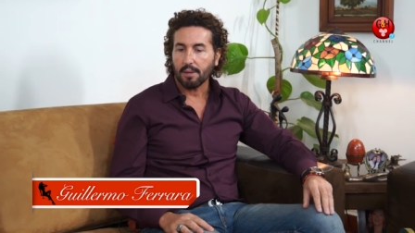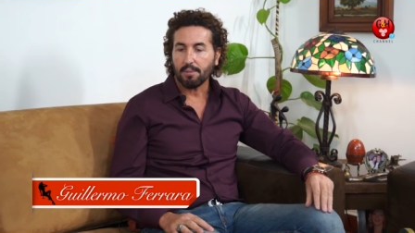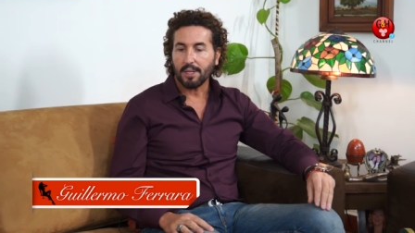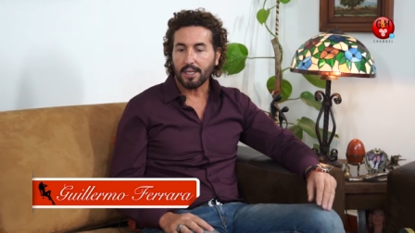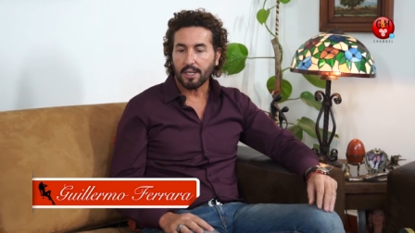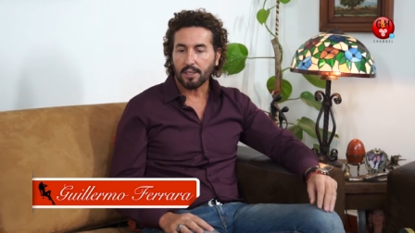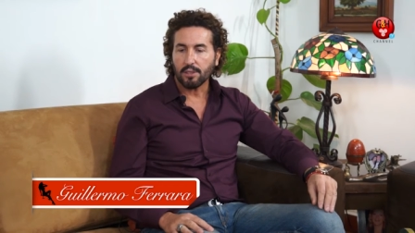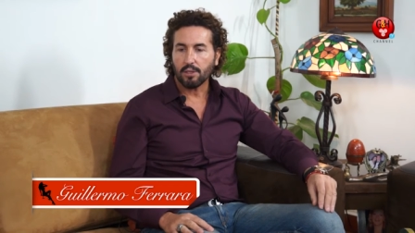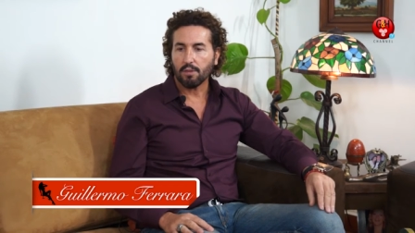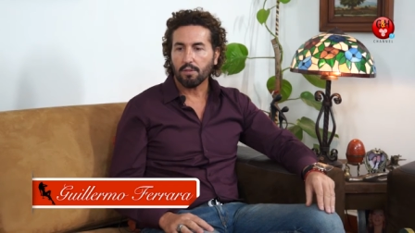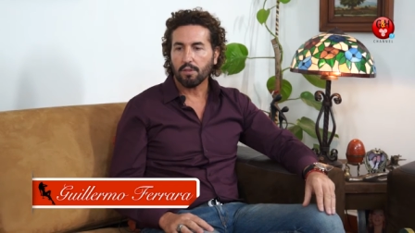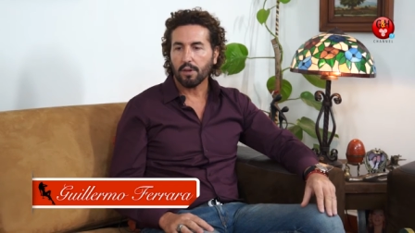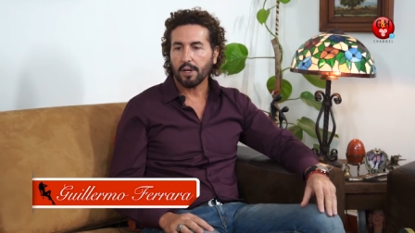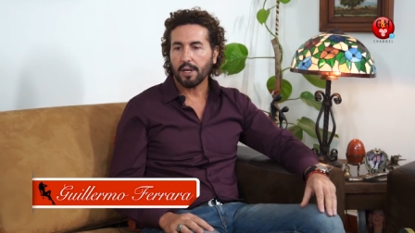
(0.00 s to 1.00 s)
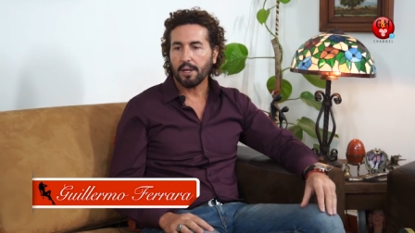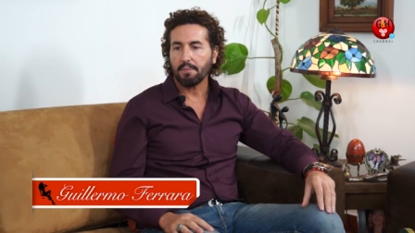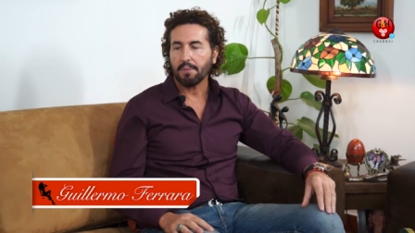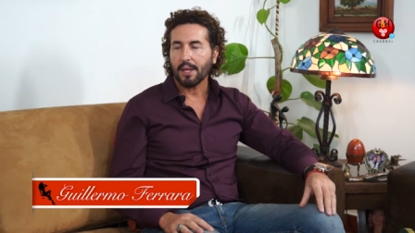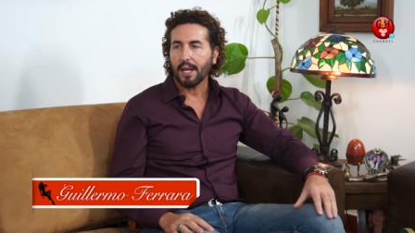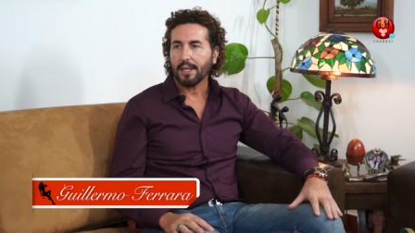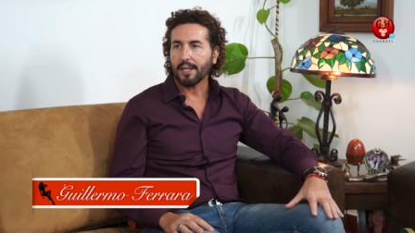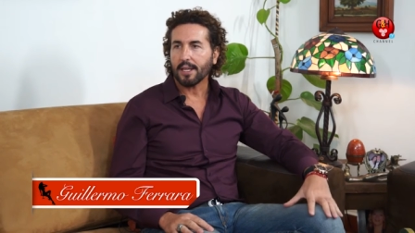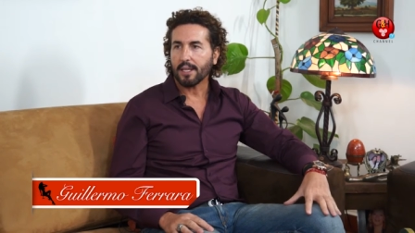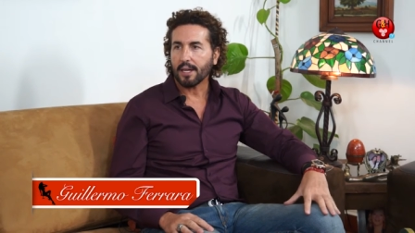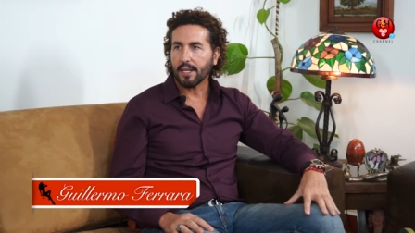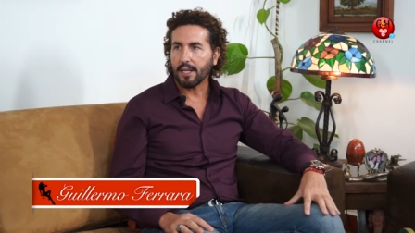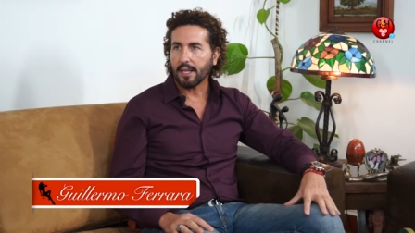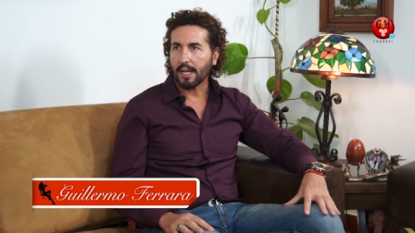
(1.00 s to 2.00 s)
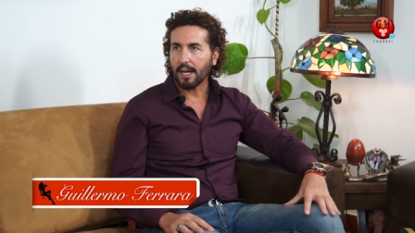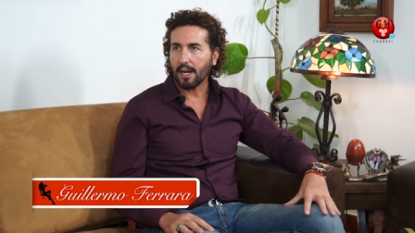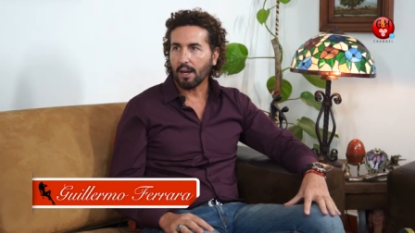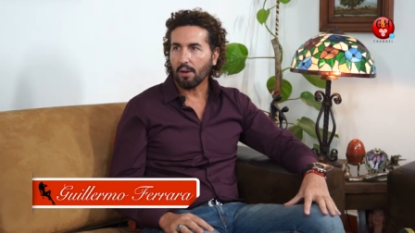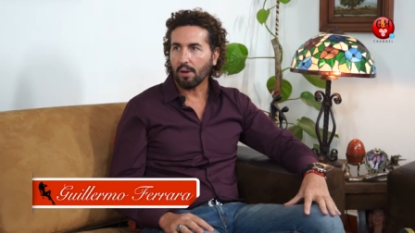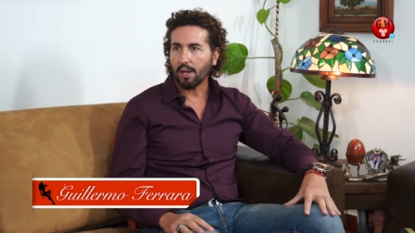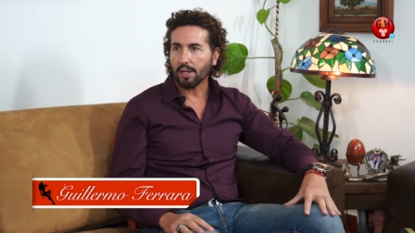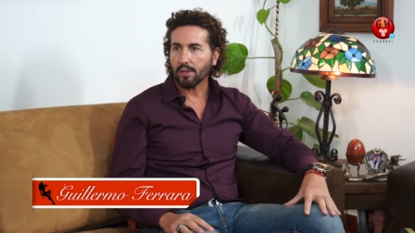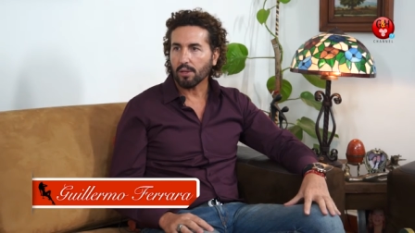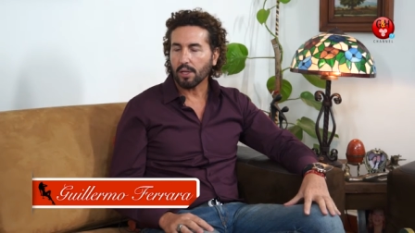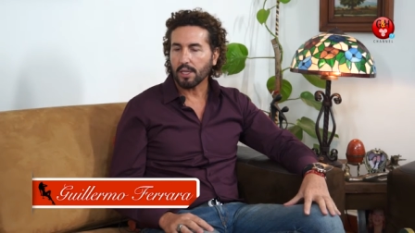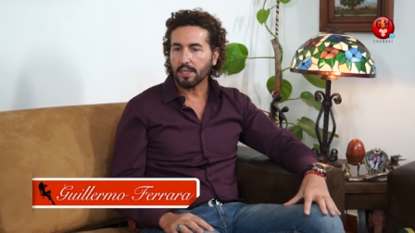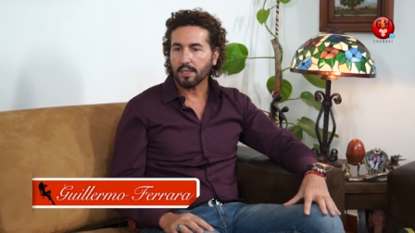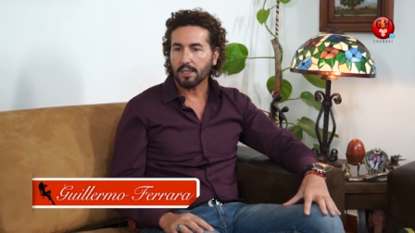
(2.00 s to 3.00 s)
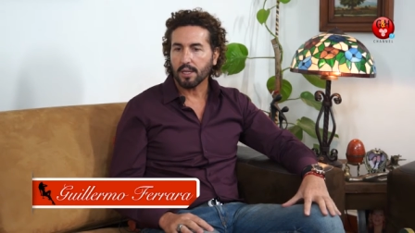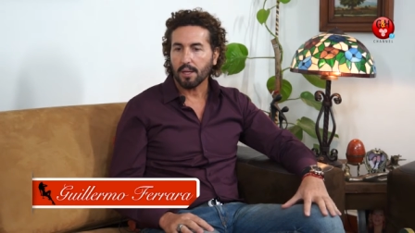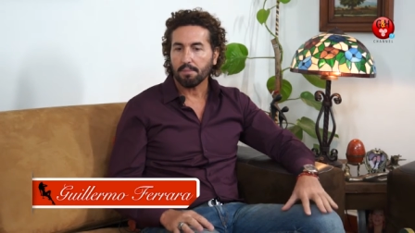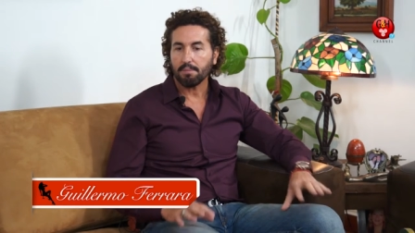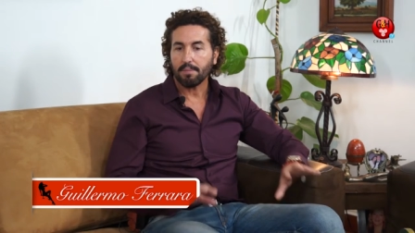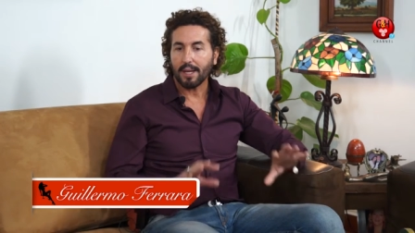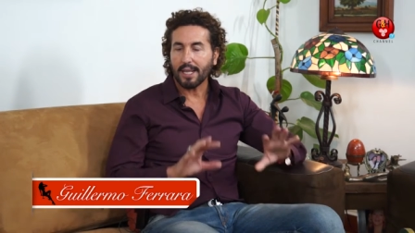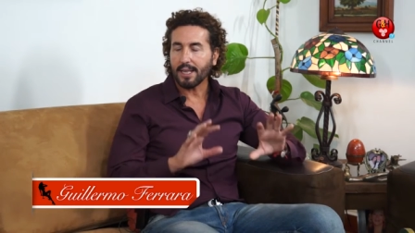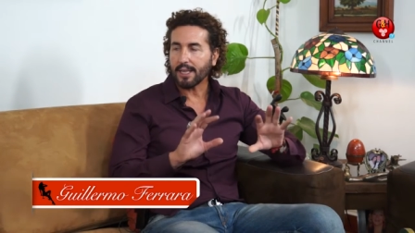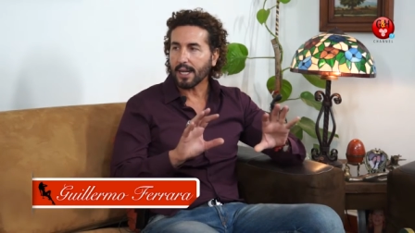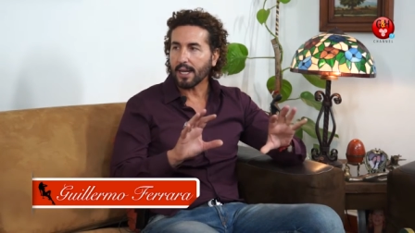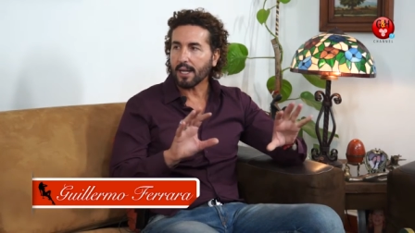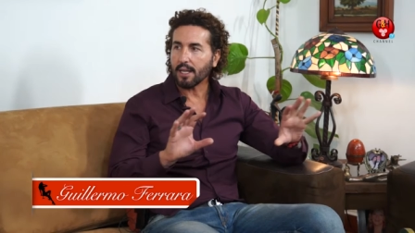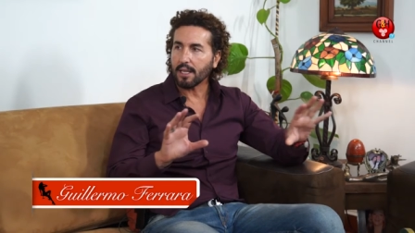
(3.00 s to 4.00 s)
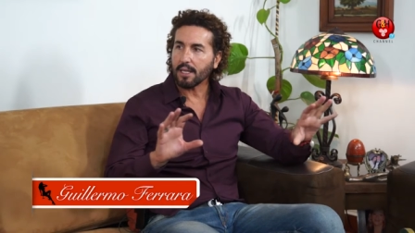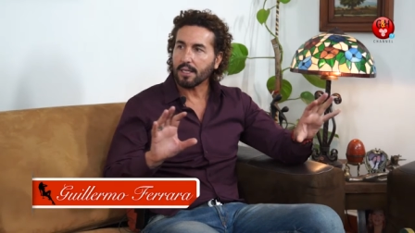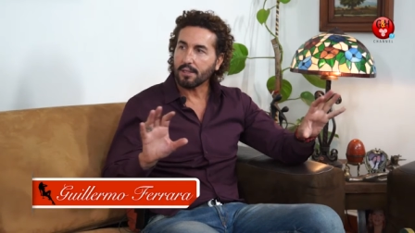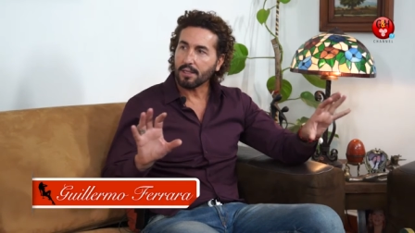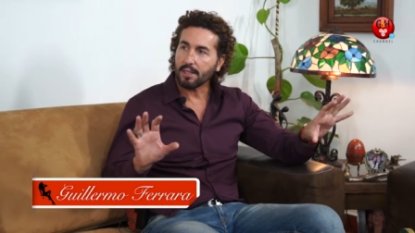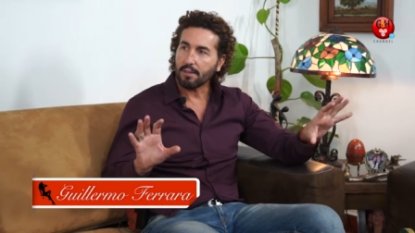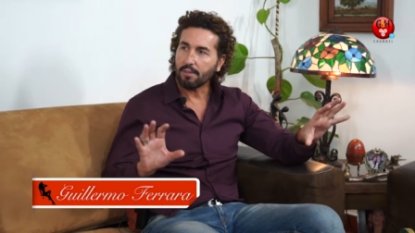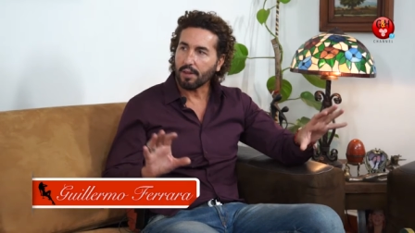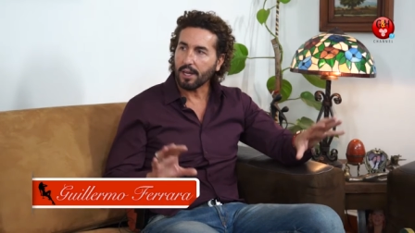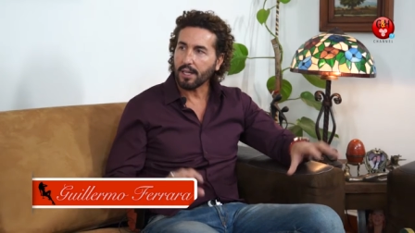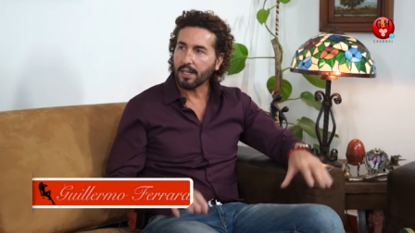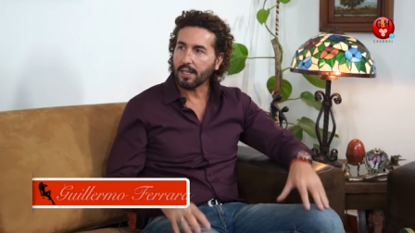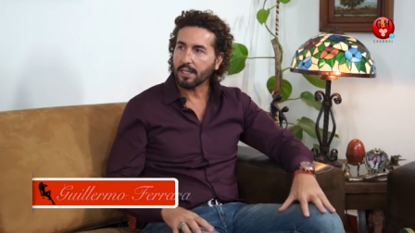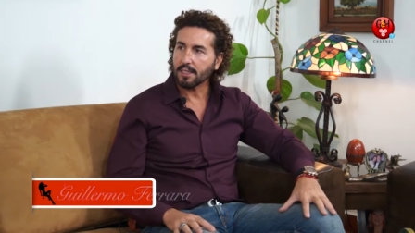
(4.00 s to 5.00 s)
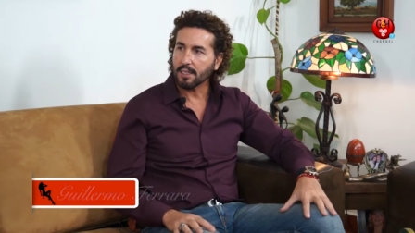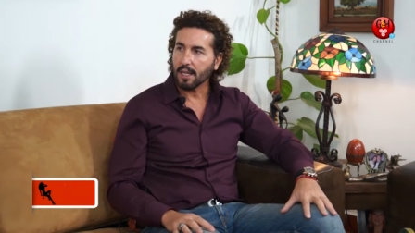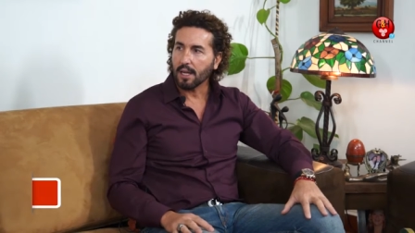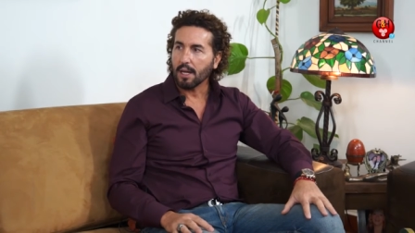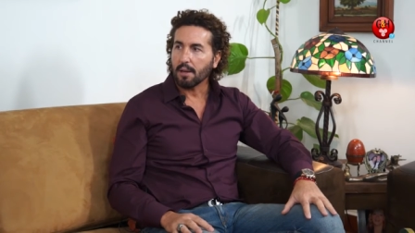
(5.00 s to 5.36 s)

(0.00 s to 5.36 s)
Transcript: Mi intención fue tratar de darle a los lectores ventanas diferentes